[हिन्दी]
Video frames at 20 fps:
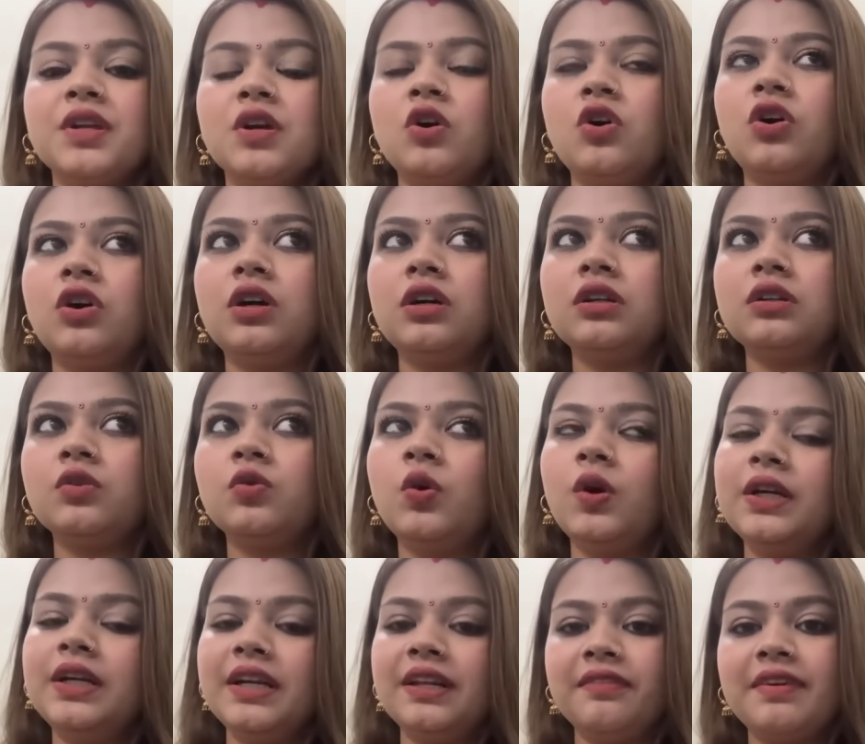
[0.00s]
और
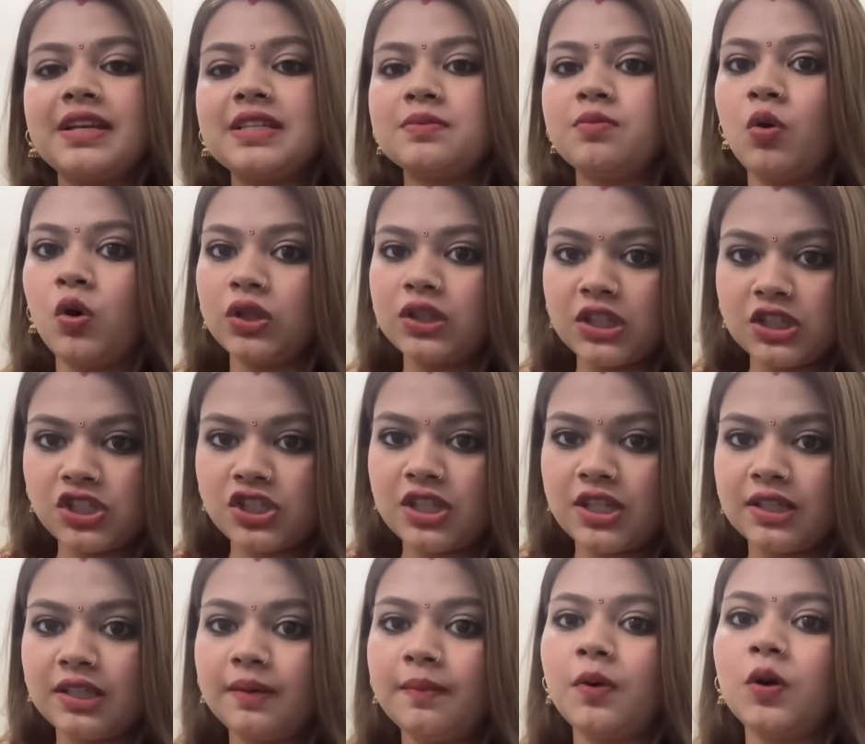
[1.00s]
क्वालिटी वाइज बहुत
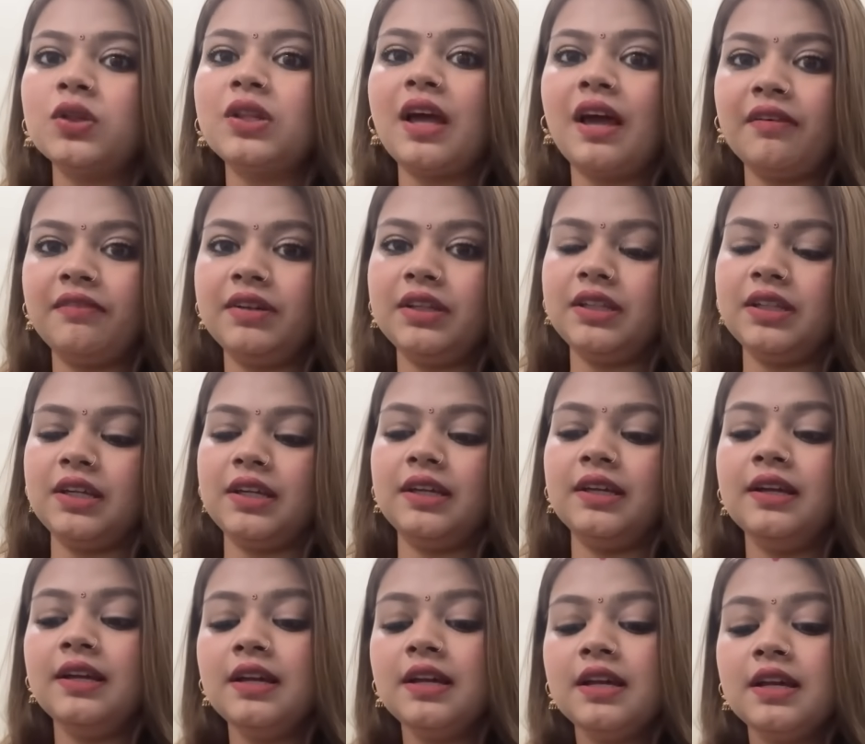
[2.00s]
अच्छे थे बहुत हैवी थे
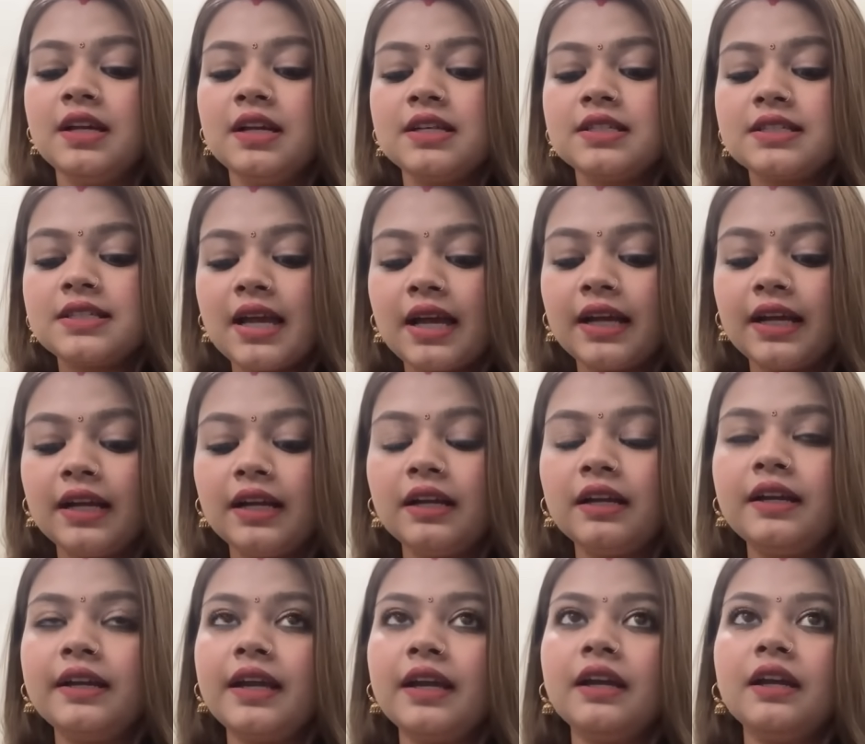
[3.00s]
सेकेंड
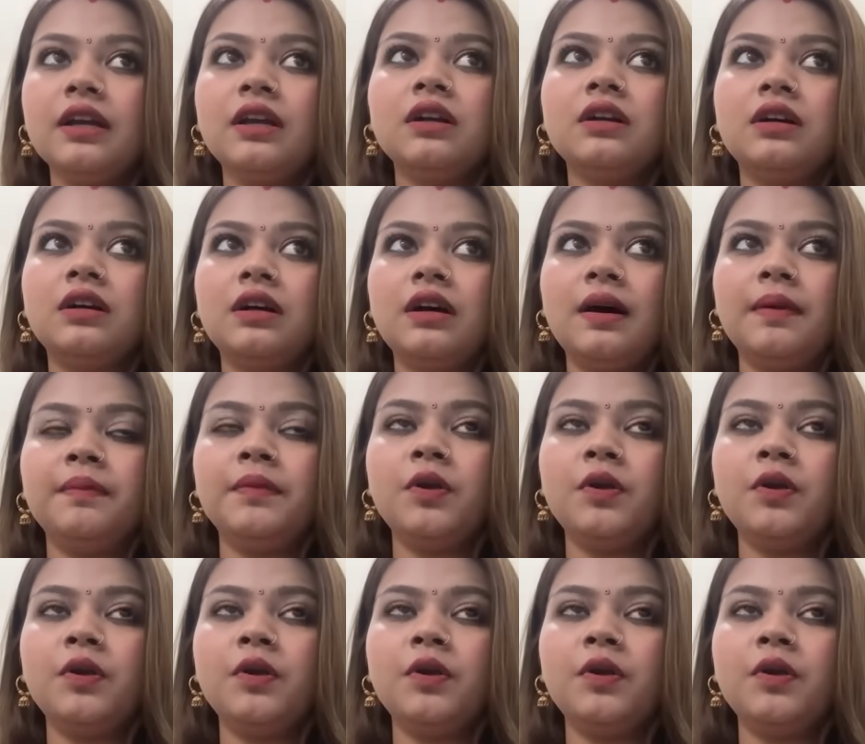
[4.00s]
डे uh, हम